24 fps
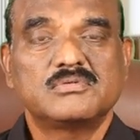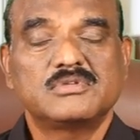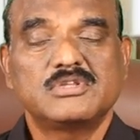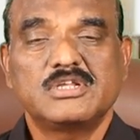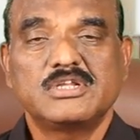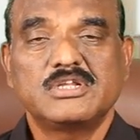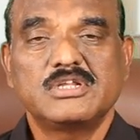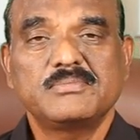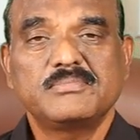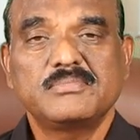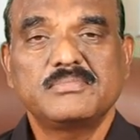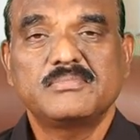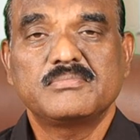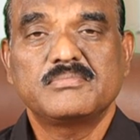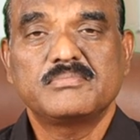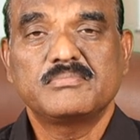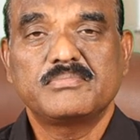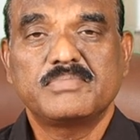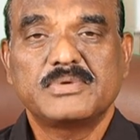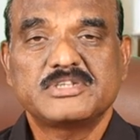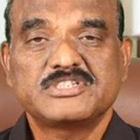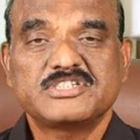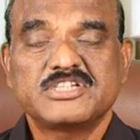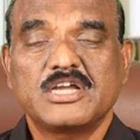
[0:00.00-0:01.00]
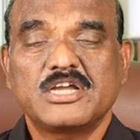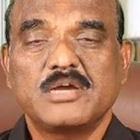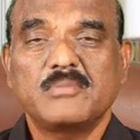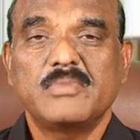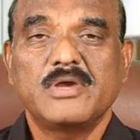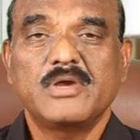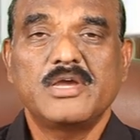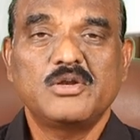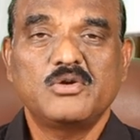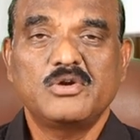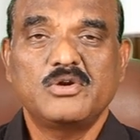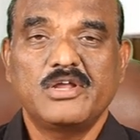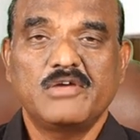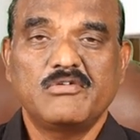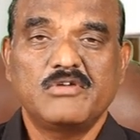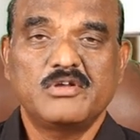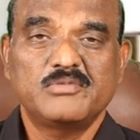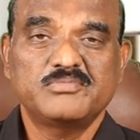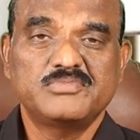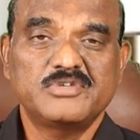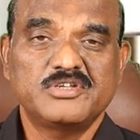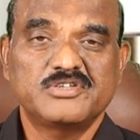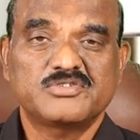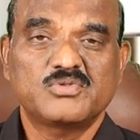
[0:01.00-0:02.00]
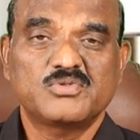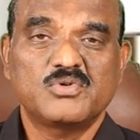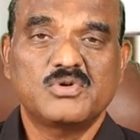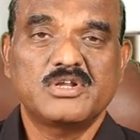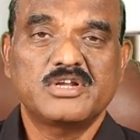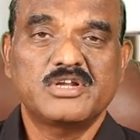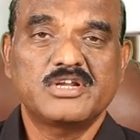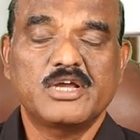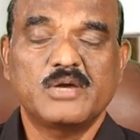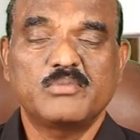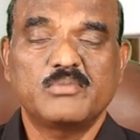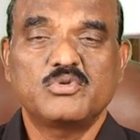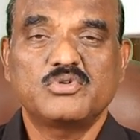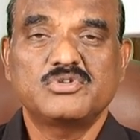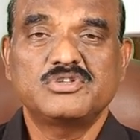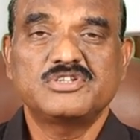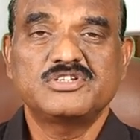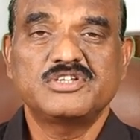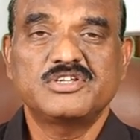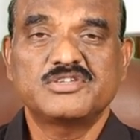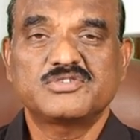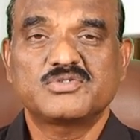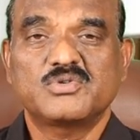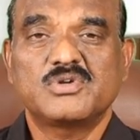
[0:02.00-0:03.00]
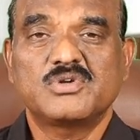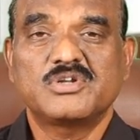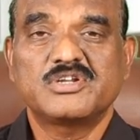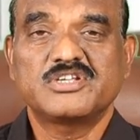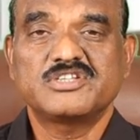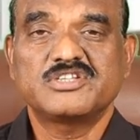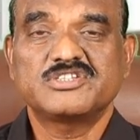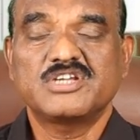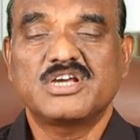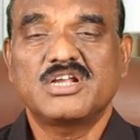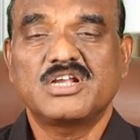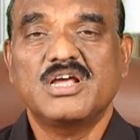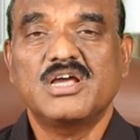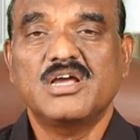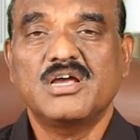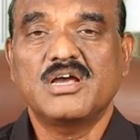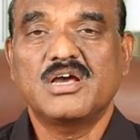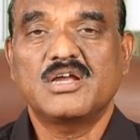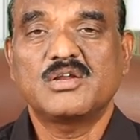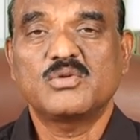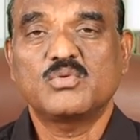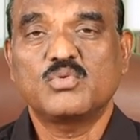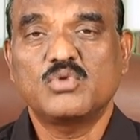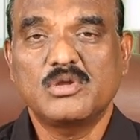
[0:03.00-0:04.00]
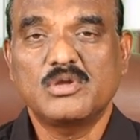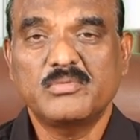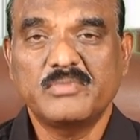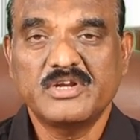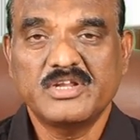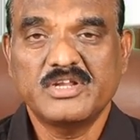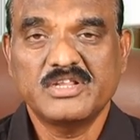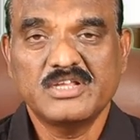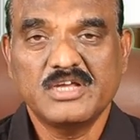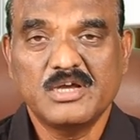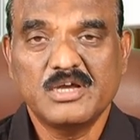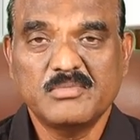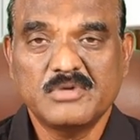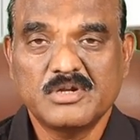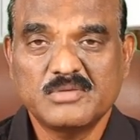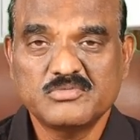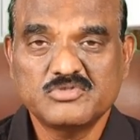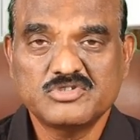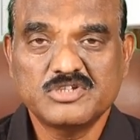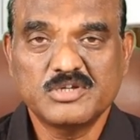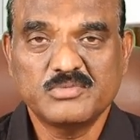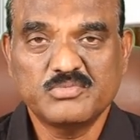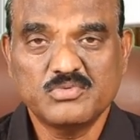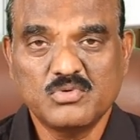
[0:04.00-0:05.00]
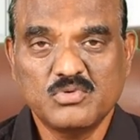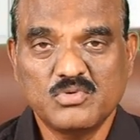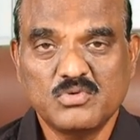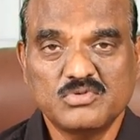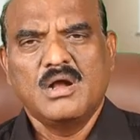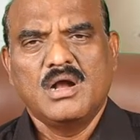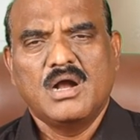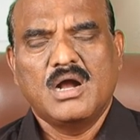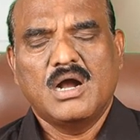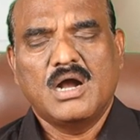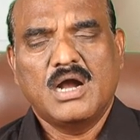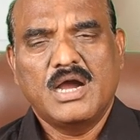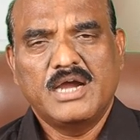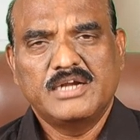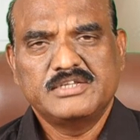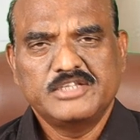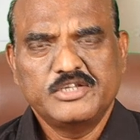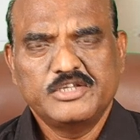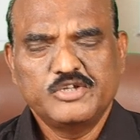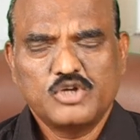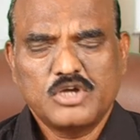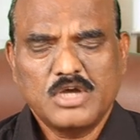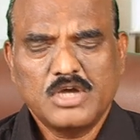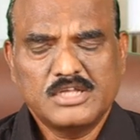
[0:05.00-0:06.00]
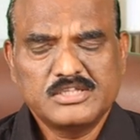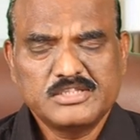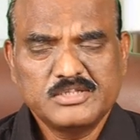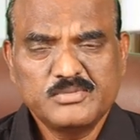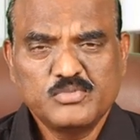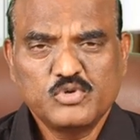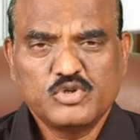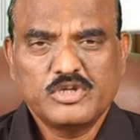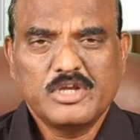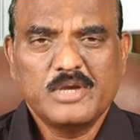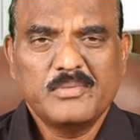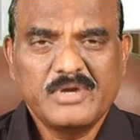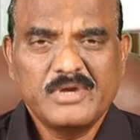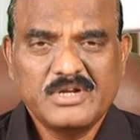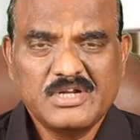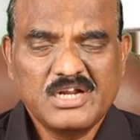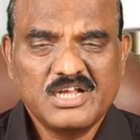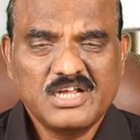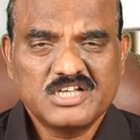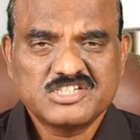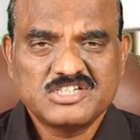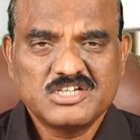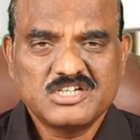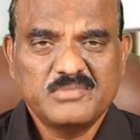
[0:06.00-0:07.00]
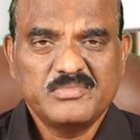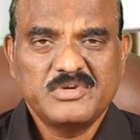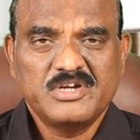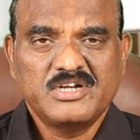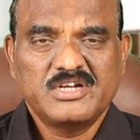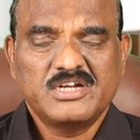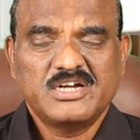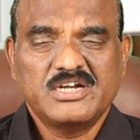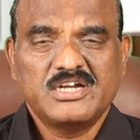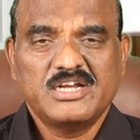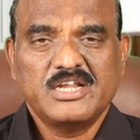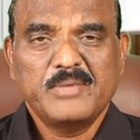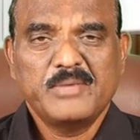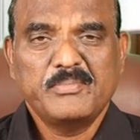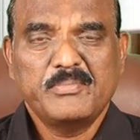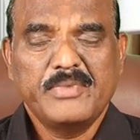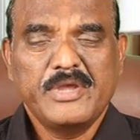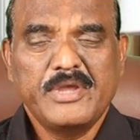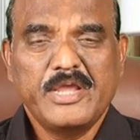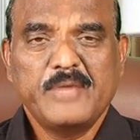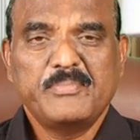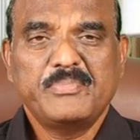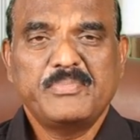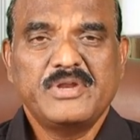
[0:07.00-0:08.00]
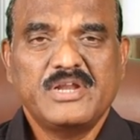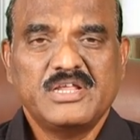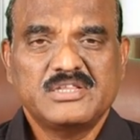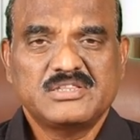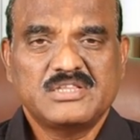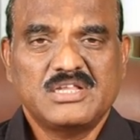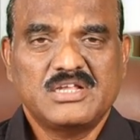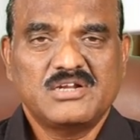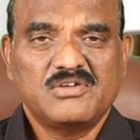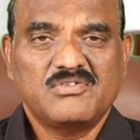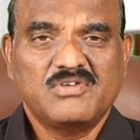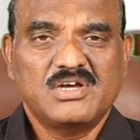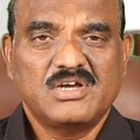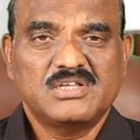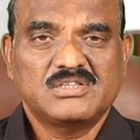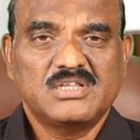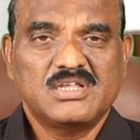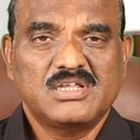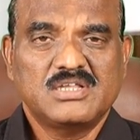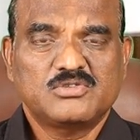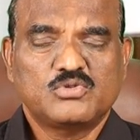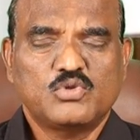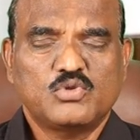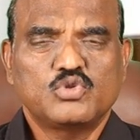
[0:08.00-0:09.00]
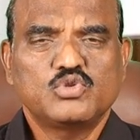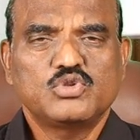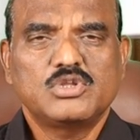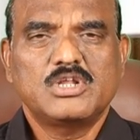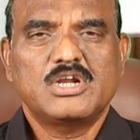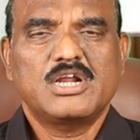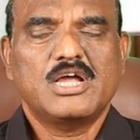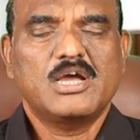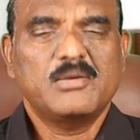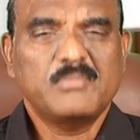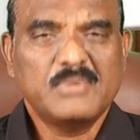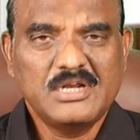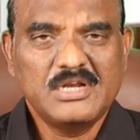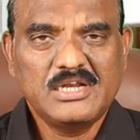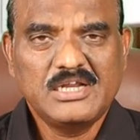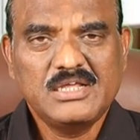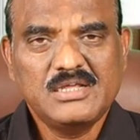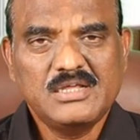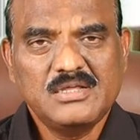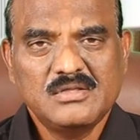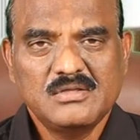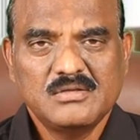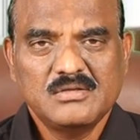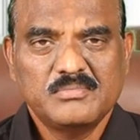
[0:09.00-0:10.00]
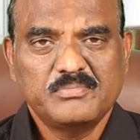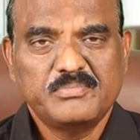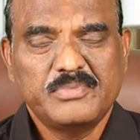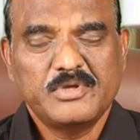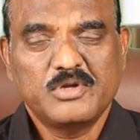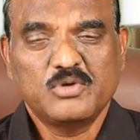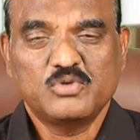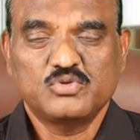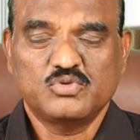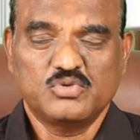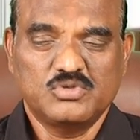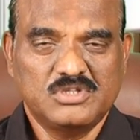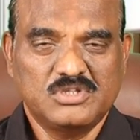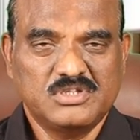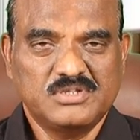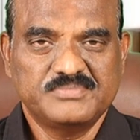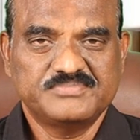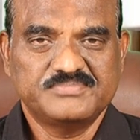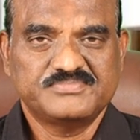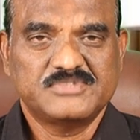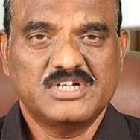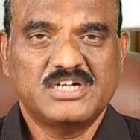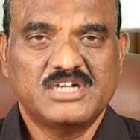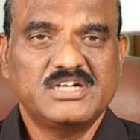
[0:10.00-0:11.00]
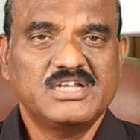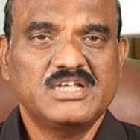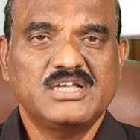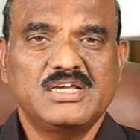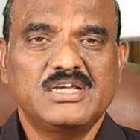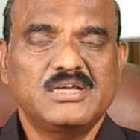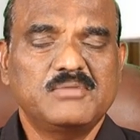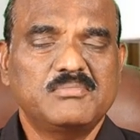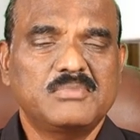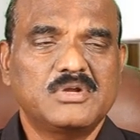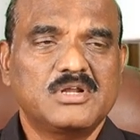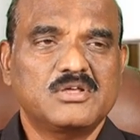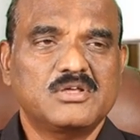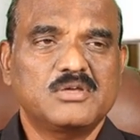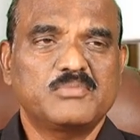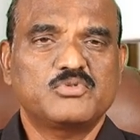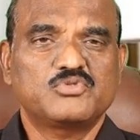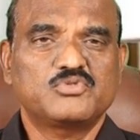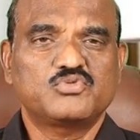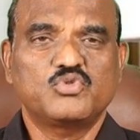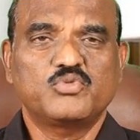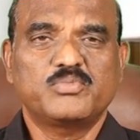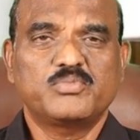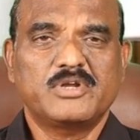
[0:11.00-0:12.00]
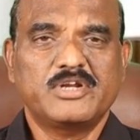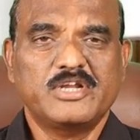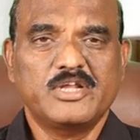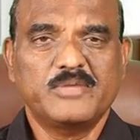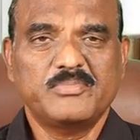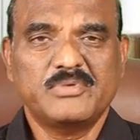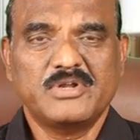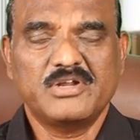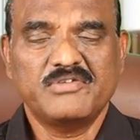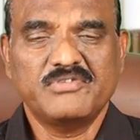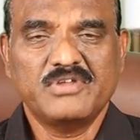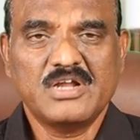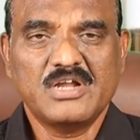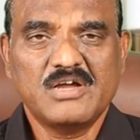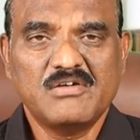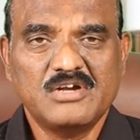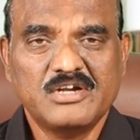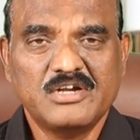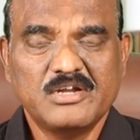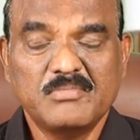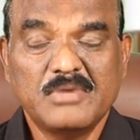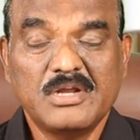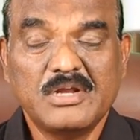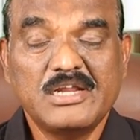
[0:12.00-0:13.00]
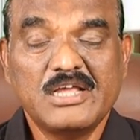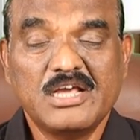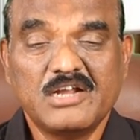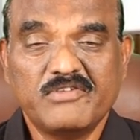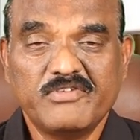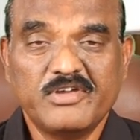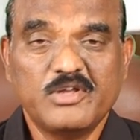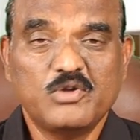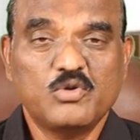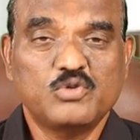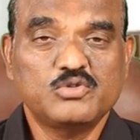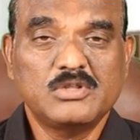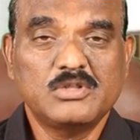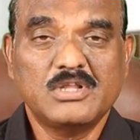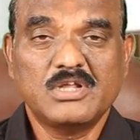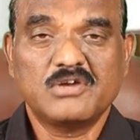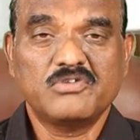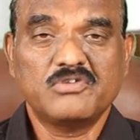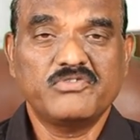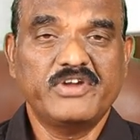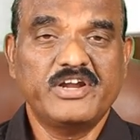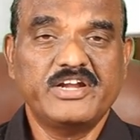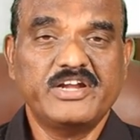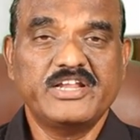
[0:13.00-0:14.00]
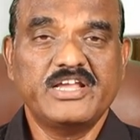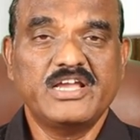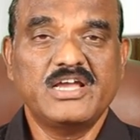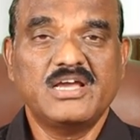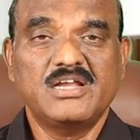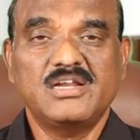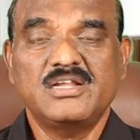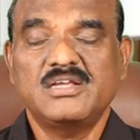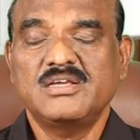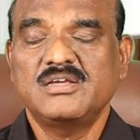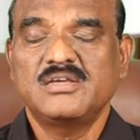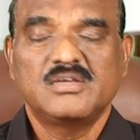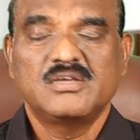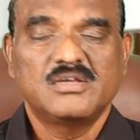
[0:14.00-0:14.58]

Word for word: దీన్ని పచ్చిక బయలు డెవలప్ చేసుకోవడానికి అభివృద్ధి చేసుకోవడానికి చాలా అనుకూలమైనదిగా మనం చెప్పుకోవచ్చు దీని యొక్క అతి ముఖ్యమైన లక్షణం ఏంటంటే మేపిన తర్వాత తొందరగా మళ్ళీ పెరుగుతుంది అంటే మనకి ఇప్పుడు సూపర్ నీపర్ అవి రావాలంటే మళ్ళీ అరవై రోజుల వరకు వెయిట్ చేయాలి